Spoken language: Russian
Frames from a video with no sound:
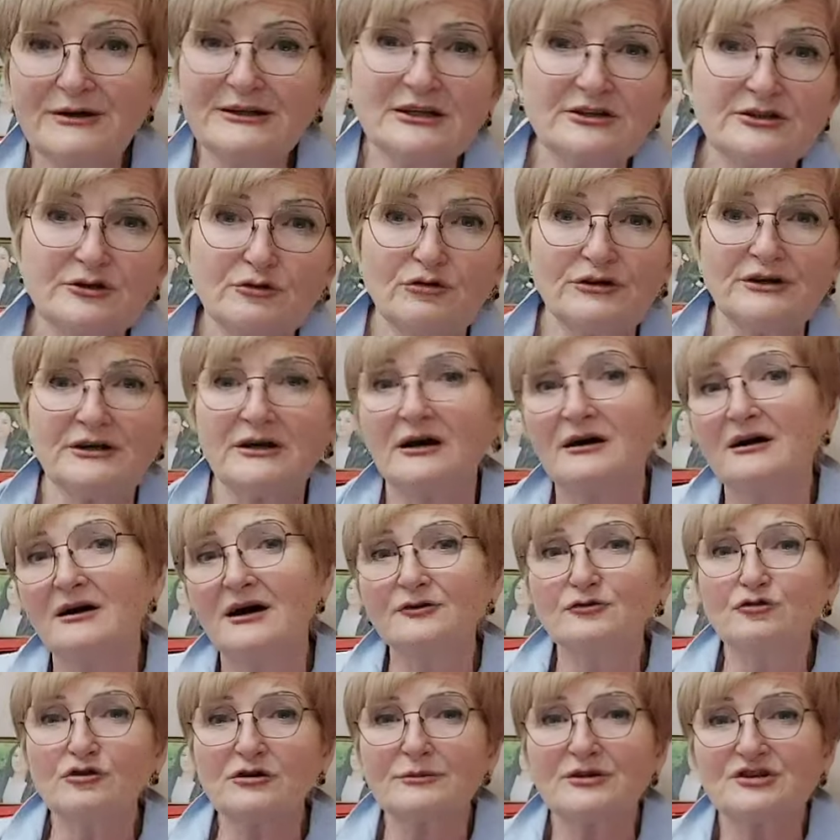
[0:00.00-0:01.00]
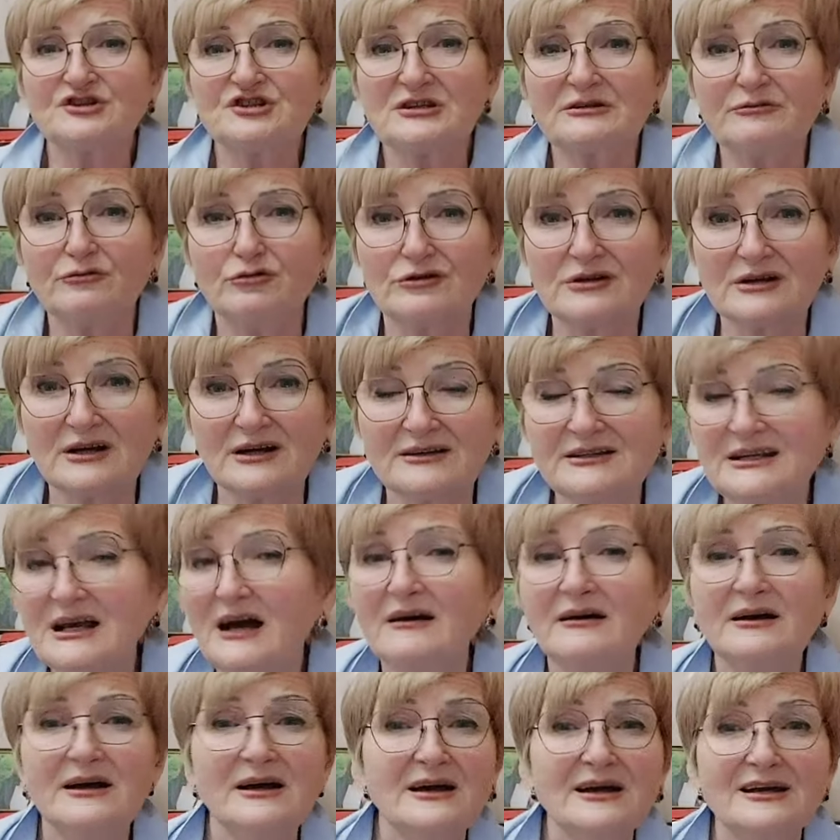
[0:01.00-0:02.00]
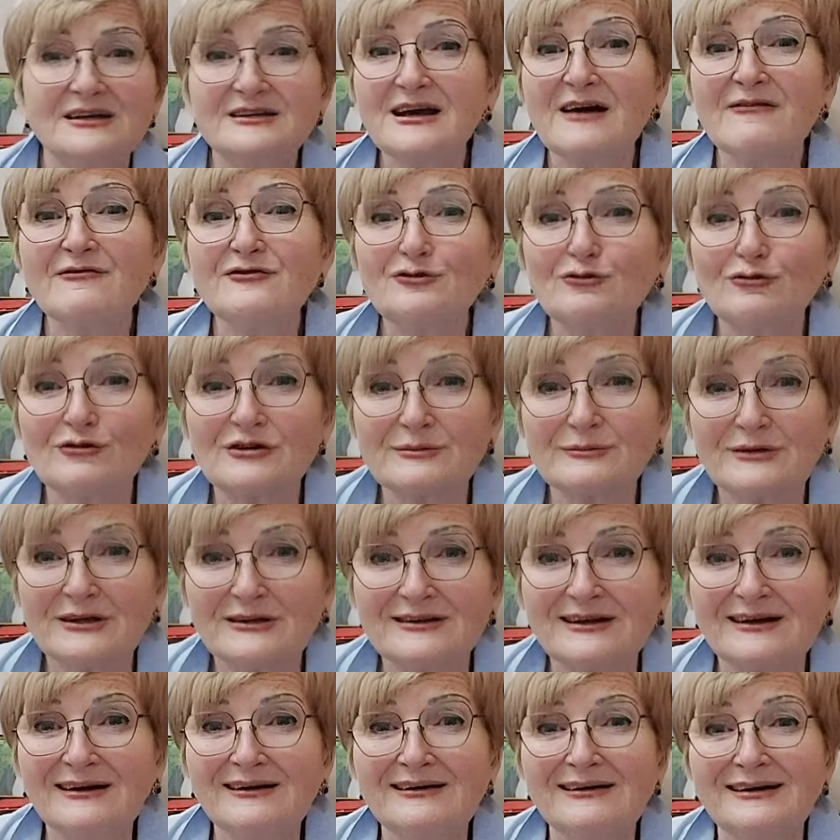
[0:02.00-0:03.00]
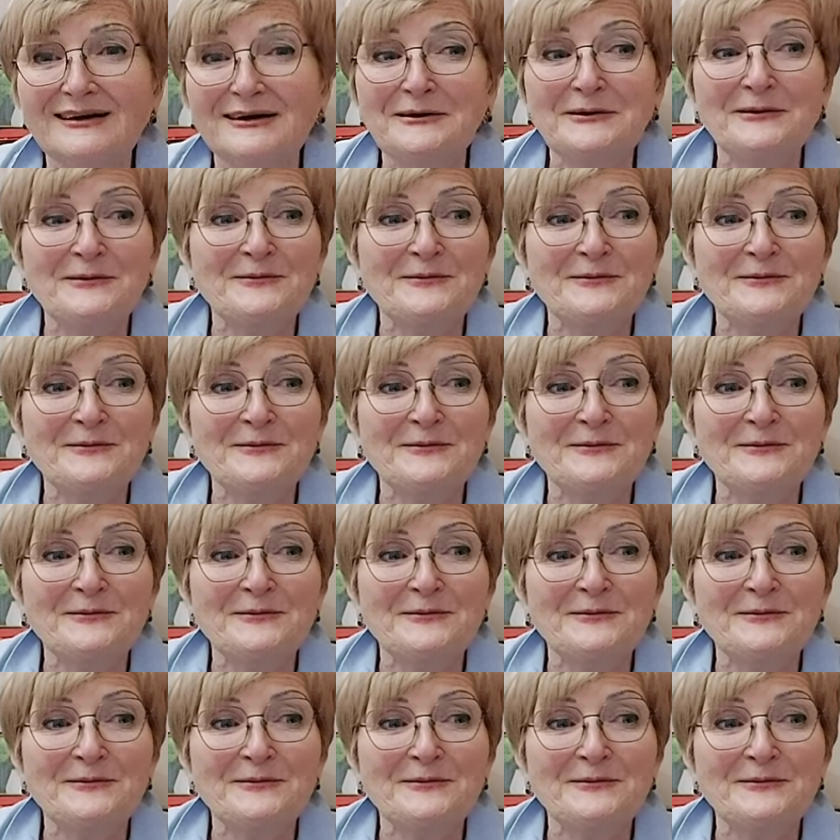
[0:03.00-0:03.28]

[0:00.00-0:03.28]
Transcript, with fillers: у меня тройка, а норма четверка. Я, я в норме, да?